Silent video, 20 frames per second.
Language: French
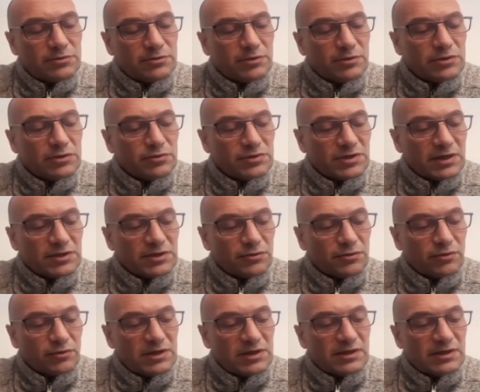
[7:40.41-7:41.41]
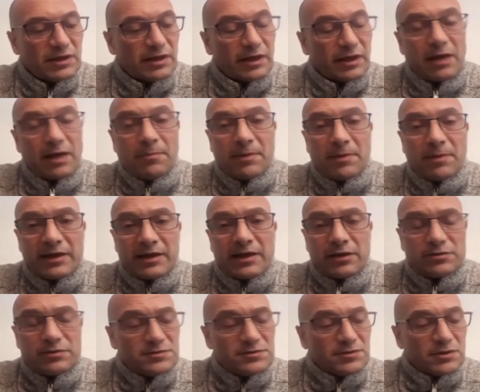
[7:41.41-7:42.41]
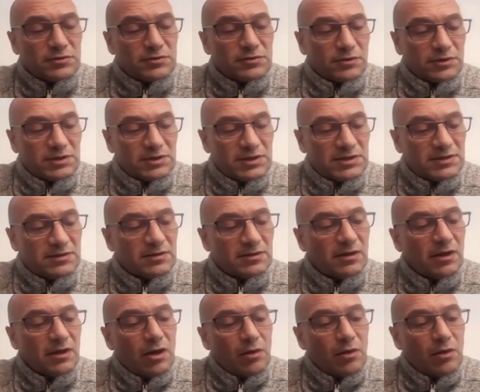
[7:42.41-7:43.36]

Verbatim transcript: c'est une association qui s'est créée après la guerre de 1870